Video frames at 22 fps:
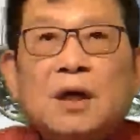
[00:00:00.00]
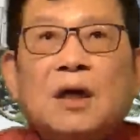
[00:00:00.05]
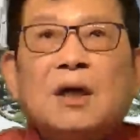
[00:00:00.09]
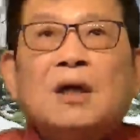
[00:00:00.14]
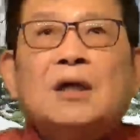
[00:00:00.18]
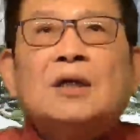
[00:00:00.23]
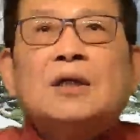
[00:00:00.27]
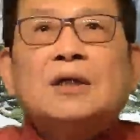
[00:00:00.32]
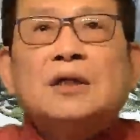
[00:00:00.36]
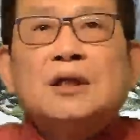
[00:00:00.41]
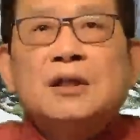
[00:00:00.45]

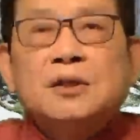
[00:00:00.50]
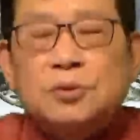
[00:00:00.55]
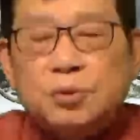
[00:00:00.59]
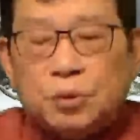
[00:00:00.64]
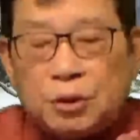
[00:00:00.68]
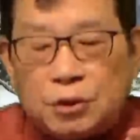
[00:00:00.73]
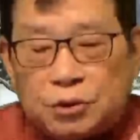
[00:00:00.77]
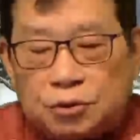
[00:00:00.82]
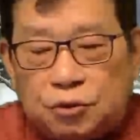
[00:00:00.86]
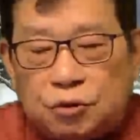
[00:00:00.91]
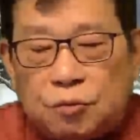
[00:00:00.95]
印度的
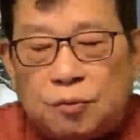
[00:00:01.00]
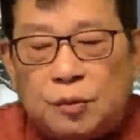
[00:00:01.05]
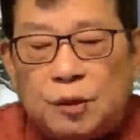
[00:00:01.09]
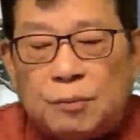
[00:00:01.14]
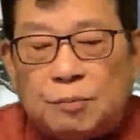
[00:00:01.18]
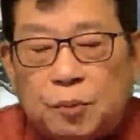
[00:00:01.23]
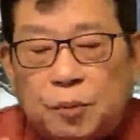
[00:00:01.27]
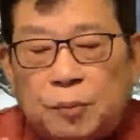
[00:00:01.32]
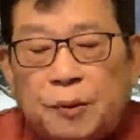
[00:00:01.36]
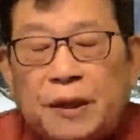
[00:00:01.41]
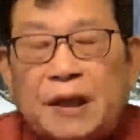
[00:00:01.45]
居民
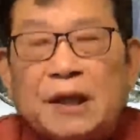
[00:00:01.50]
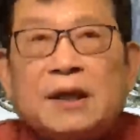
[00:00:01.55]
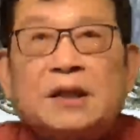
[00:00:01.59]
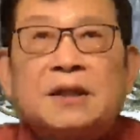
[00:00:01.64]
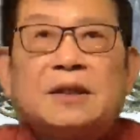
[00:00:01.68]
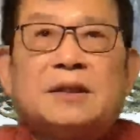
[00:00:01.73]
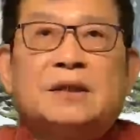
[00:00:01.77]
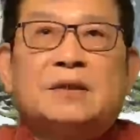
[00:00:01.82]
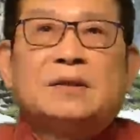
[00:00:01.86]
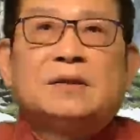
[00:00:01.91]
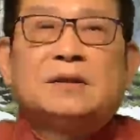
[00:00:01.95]
不配
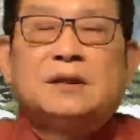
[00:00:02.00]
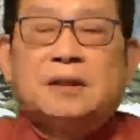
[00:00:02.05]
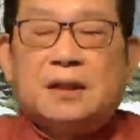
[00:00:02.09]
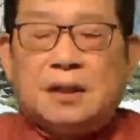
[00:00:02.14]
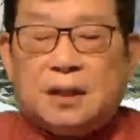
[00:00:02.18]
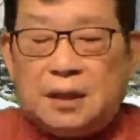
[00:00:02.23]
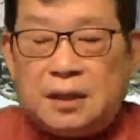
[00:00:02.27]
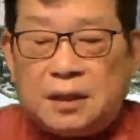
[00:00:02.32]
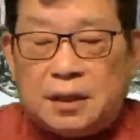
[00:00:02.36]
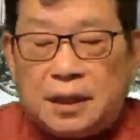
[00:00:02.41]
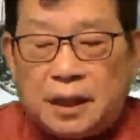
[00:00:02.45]
合，
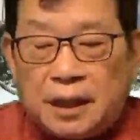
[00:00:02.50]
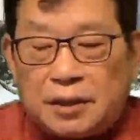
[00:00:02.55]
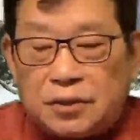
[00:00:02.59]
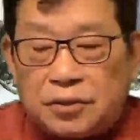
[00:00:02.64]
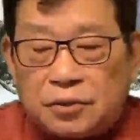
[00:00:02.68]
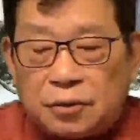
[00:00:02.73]
严重